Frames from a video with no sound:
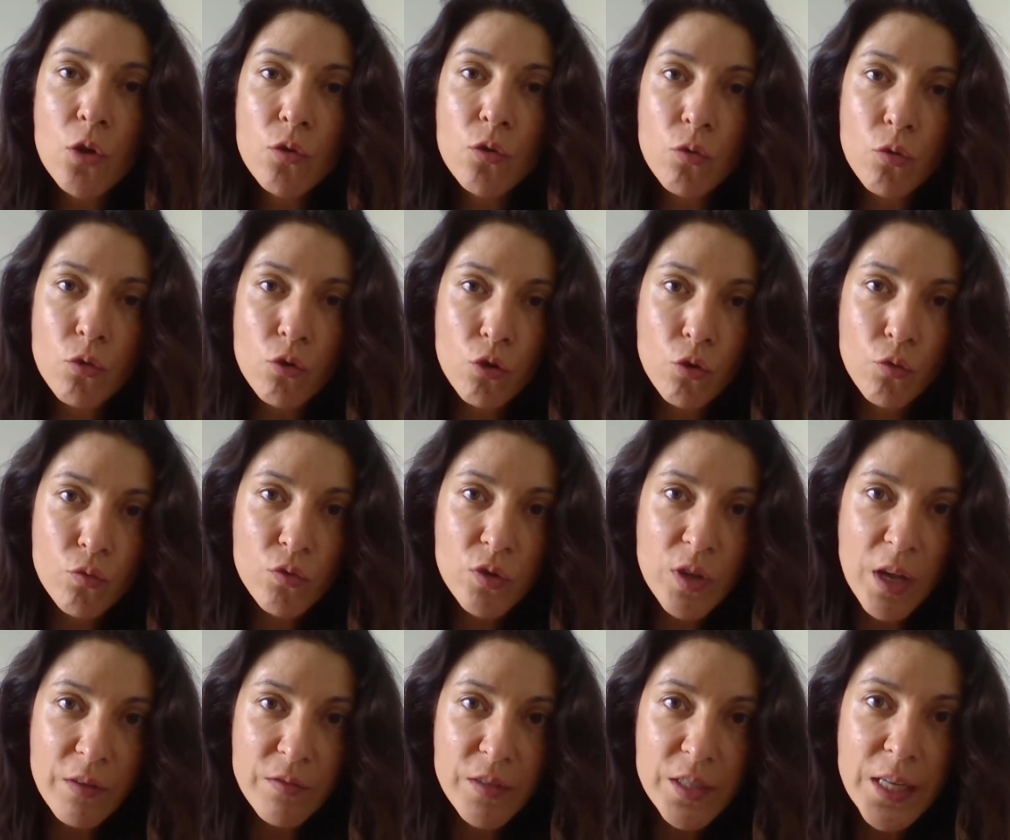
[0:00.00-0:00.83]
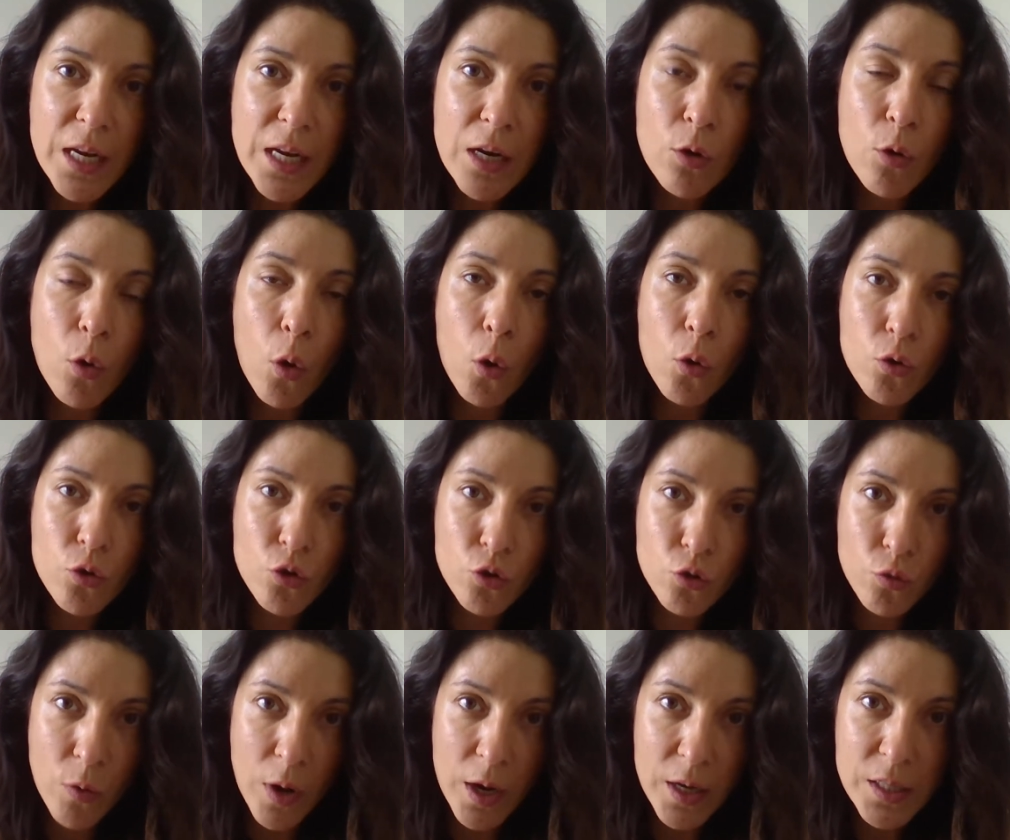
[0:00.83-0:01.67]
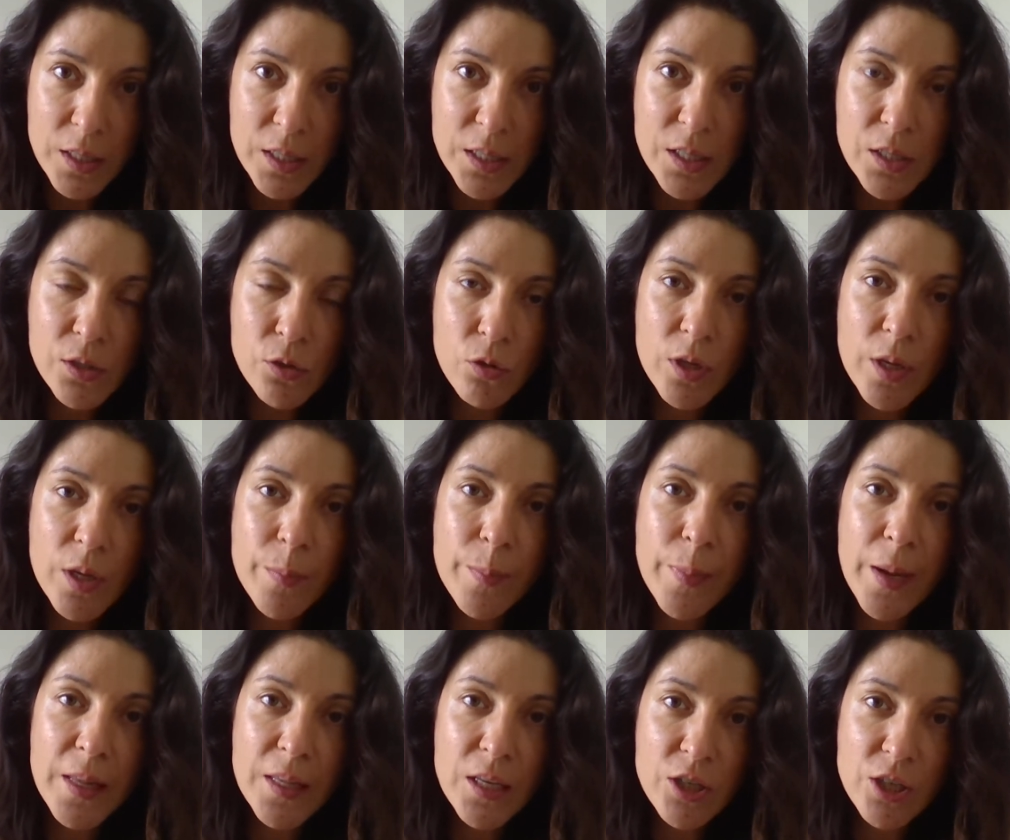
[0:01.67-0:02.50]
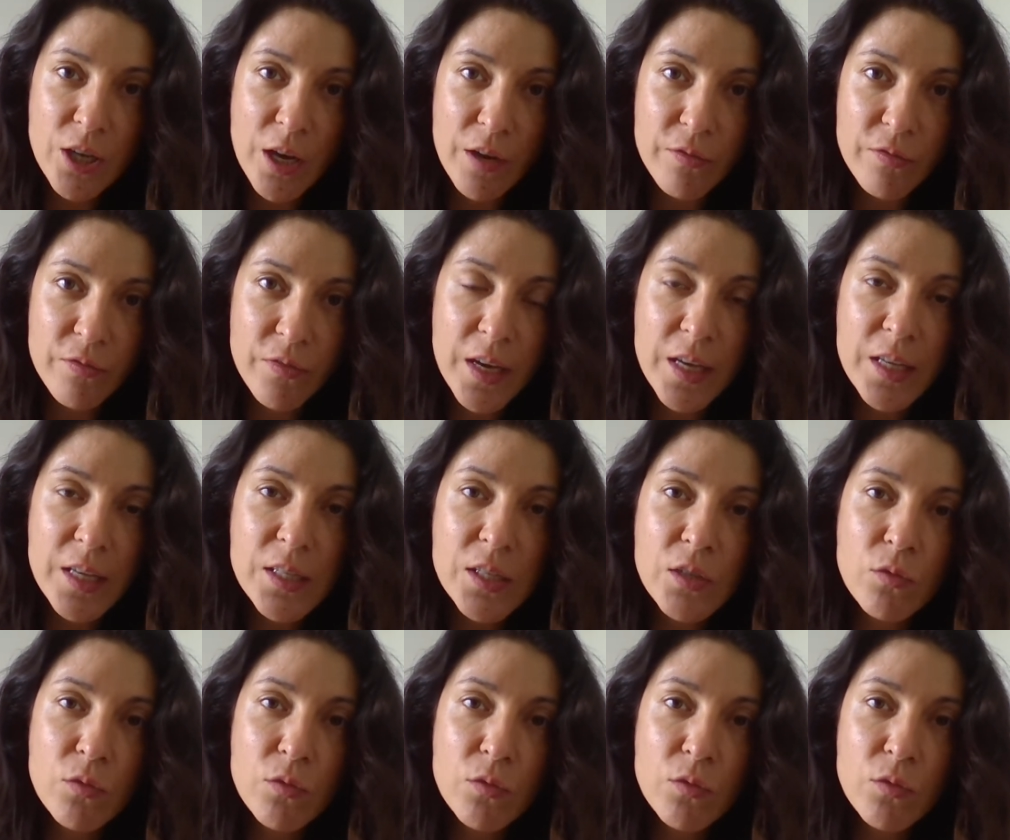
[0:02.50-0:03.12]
Donc je vous invite à le rejoindre si ce n'est pas déjà fait.